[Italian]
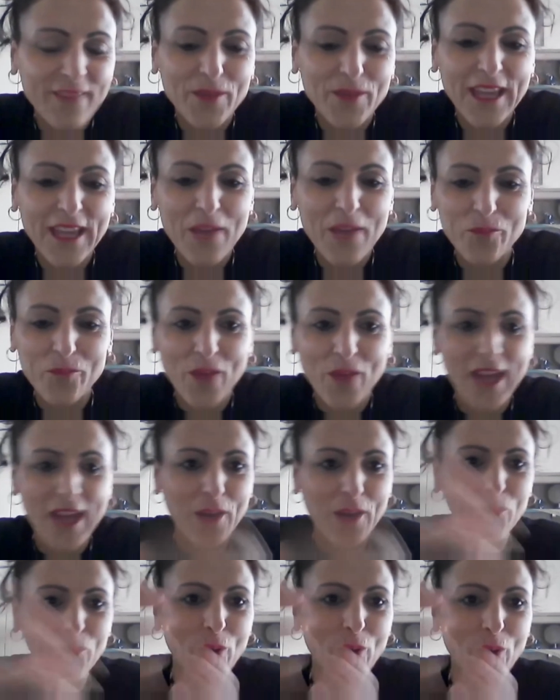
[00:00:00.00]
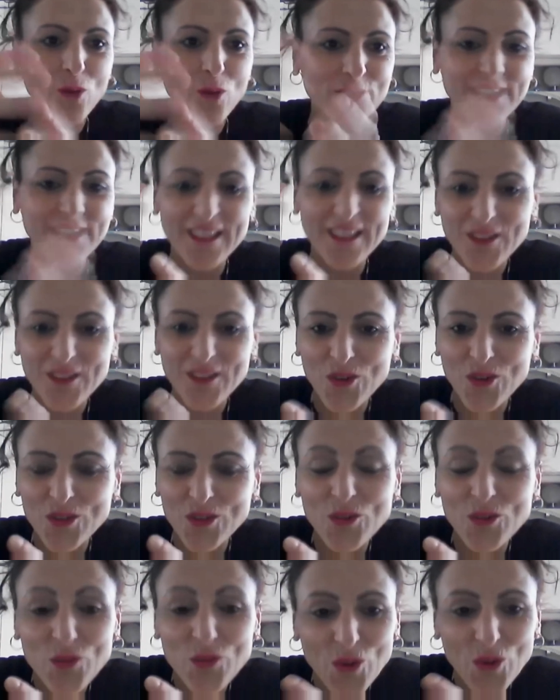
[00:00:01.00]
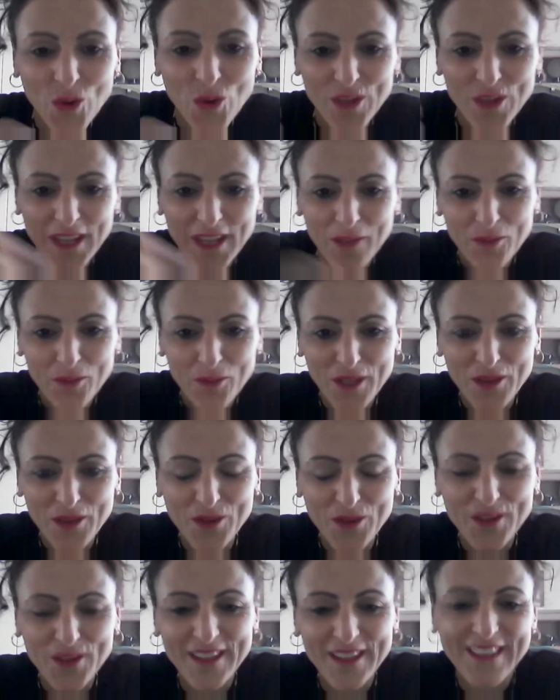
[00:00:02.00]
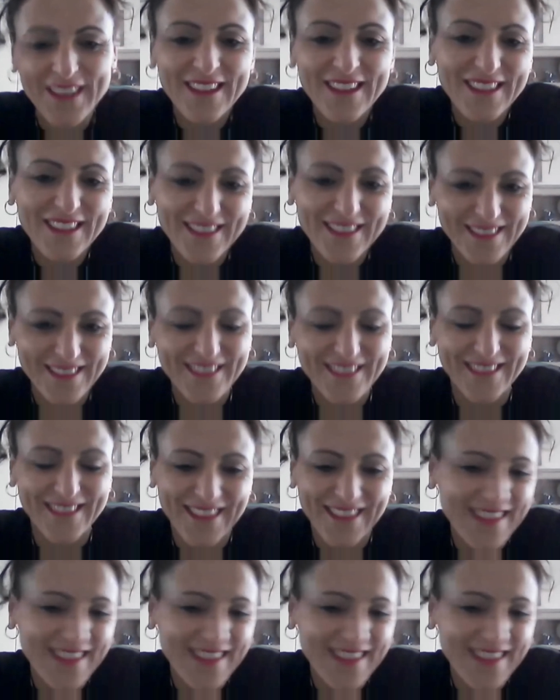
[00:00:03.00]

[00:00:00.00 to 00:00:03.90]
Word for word: perché era un po' un segno di unione, capito? E,